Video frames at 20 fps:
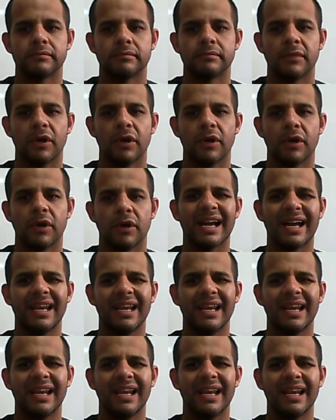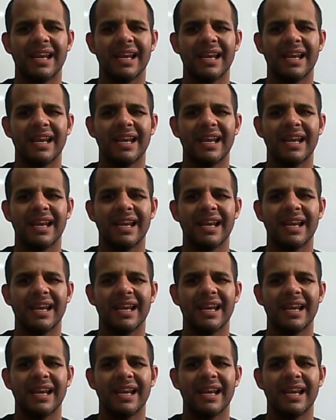Olá galera, professor
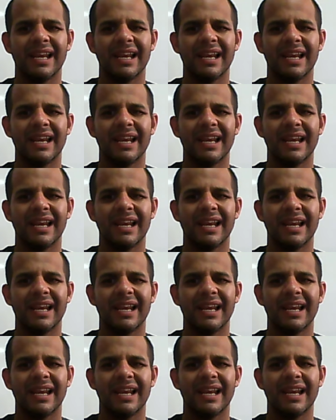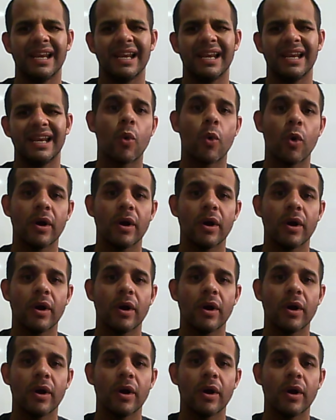Wagner do curso Agora
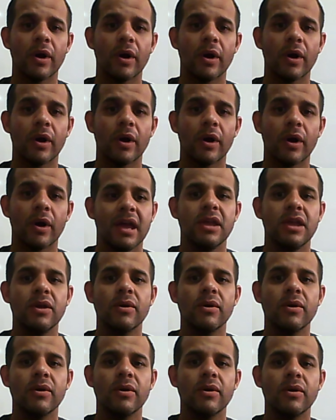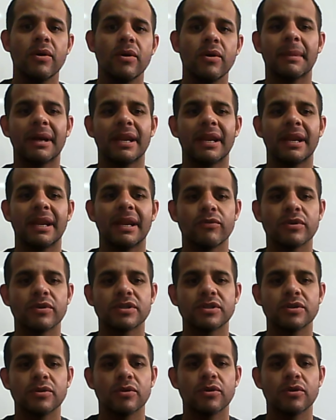Vai. Eu quero trabalhar com
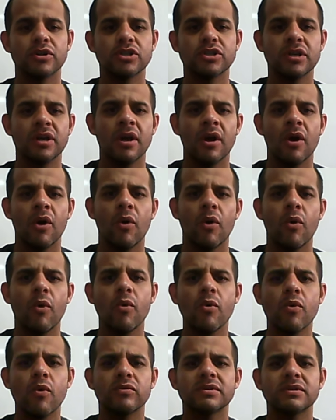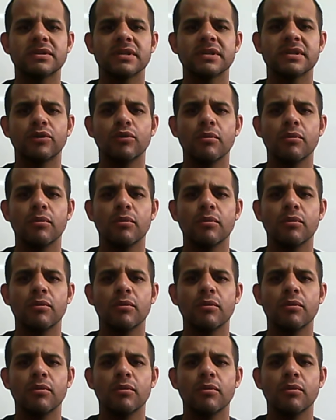você hoje um conceito um